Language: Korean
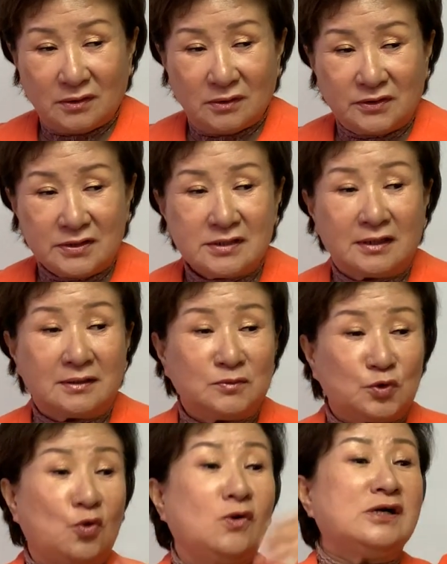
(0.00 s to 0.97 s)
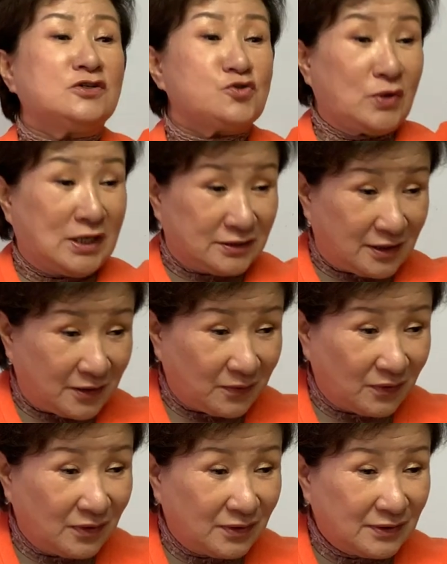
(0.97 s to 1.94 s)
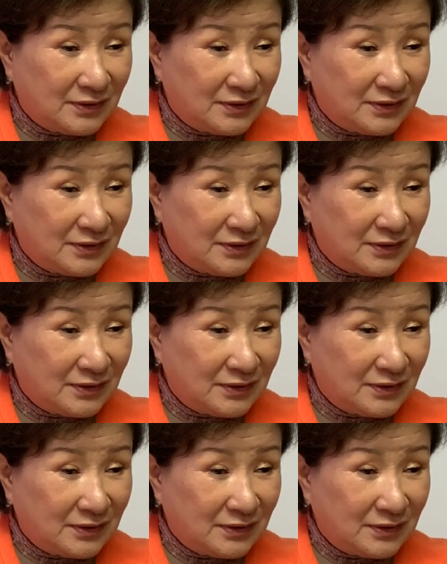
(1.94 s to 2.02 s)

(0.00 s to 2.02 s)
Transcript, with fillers: 어떤 사람은 도와줘야 되고